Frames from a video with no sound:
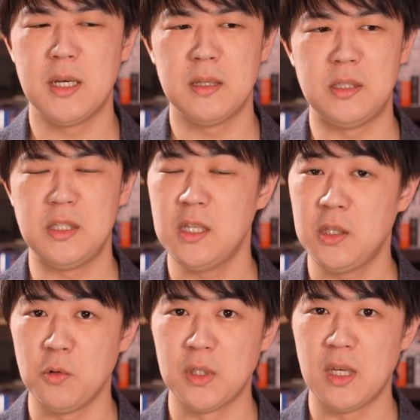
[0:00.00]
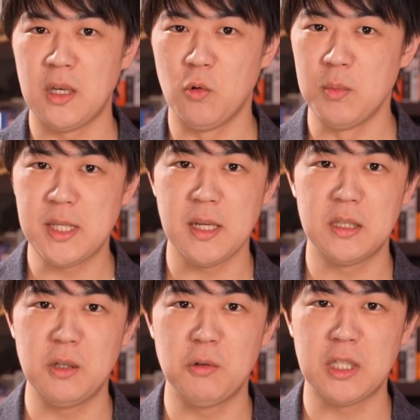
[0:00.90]
まあ自営業でお店
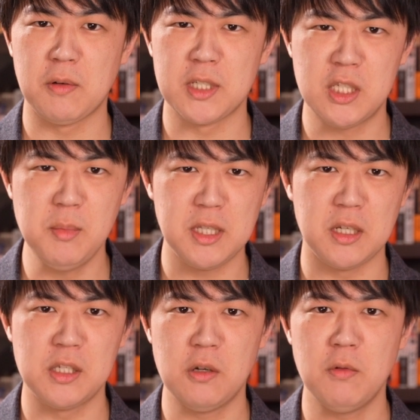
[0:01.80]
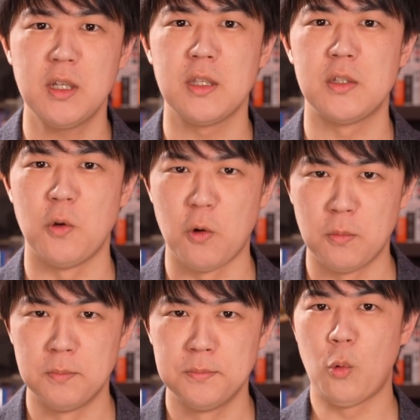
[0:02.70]
やってる方は閉めたりしてるわけですよ。